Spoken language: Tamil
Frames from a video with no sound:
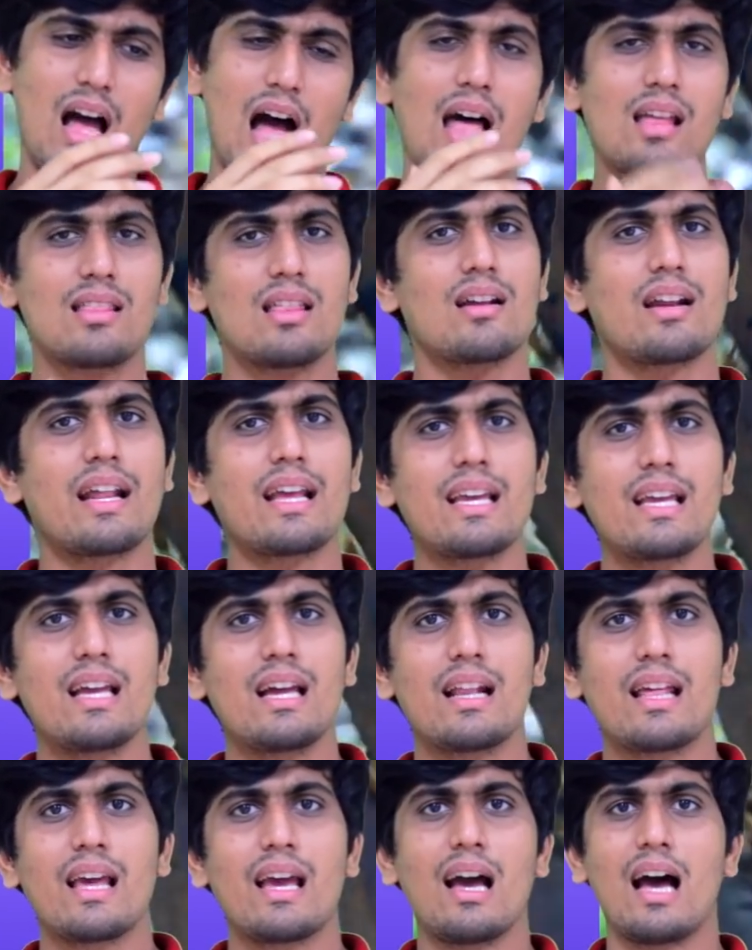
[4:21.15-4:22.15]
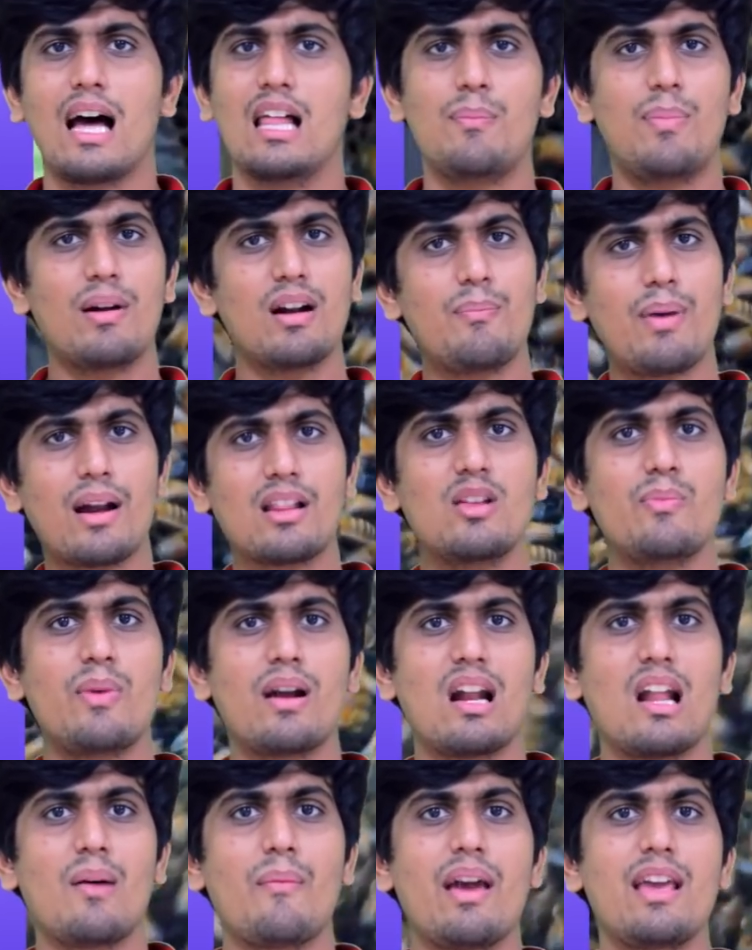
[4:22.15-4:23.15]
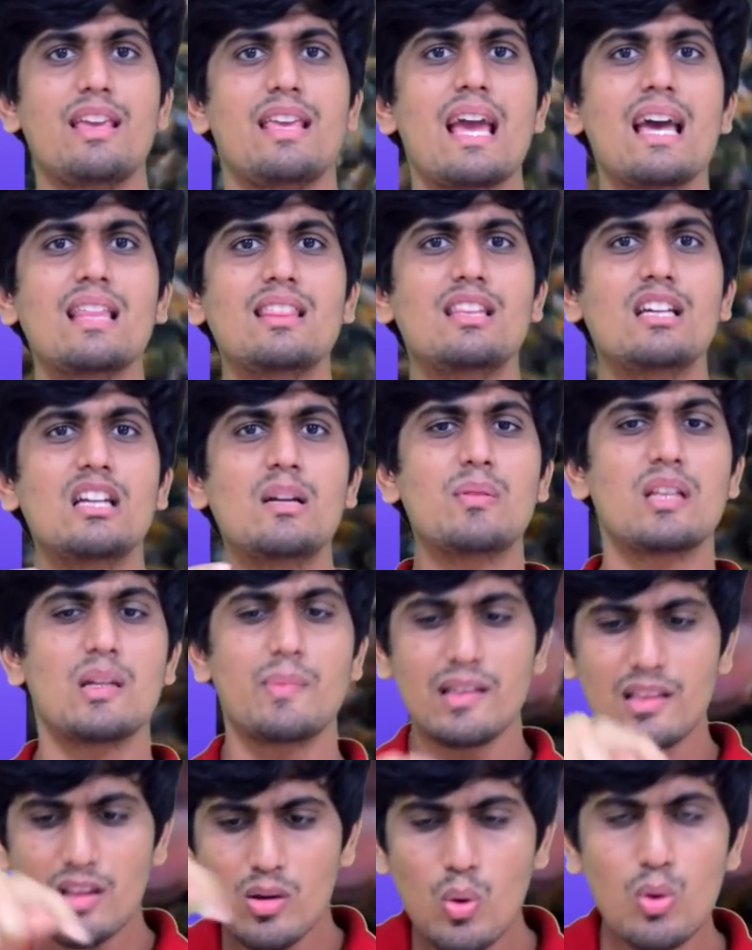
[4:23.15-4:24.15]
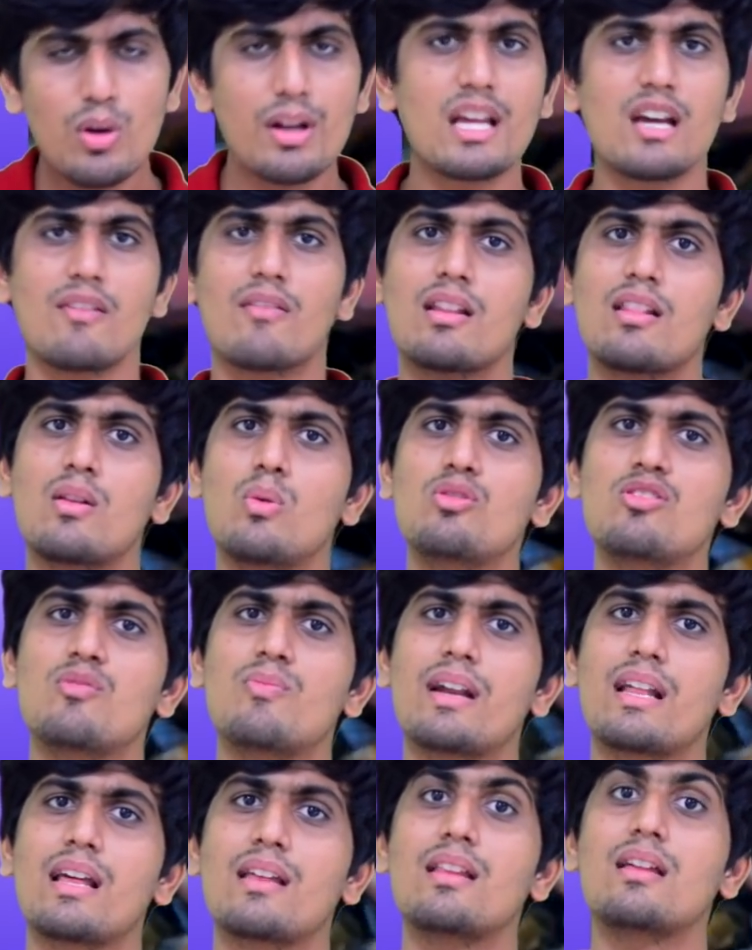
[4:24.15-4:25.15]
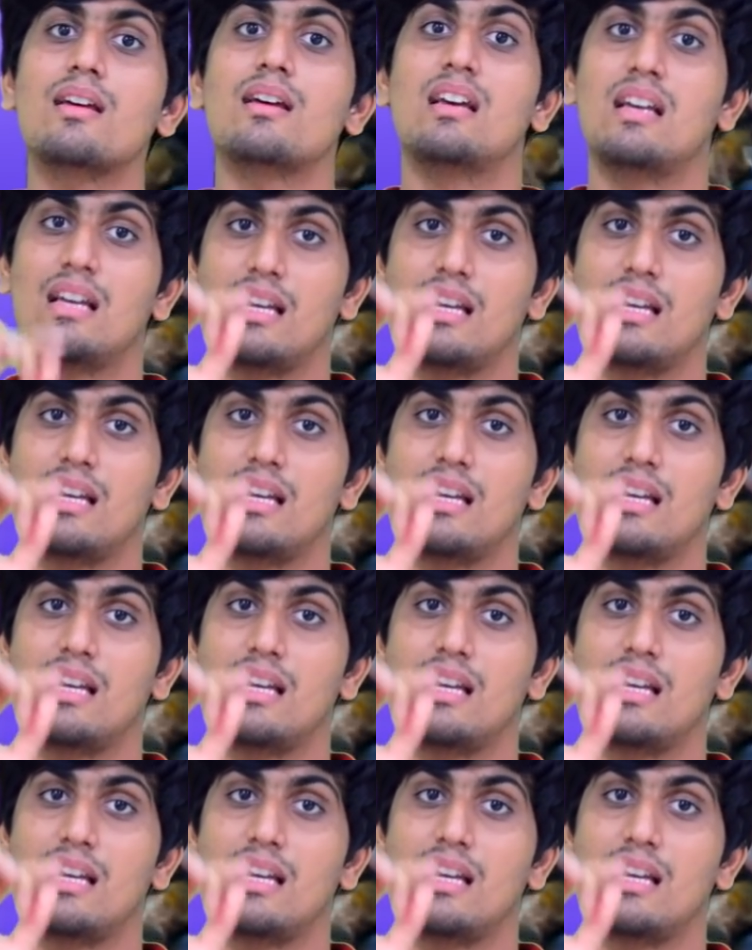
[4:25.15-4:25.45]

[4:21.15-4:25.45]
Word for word: அதுதான் ரெக்கே இருக்கே அது பாட்டு பறந்து போயிடலாமே ஏன் திருப்பி திருப்பி இந்த கூட்டுக்கே வருது லூஸ் மாதிரி அது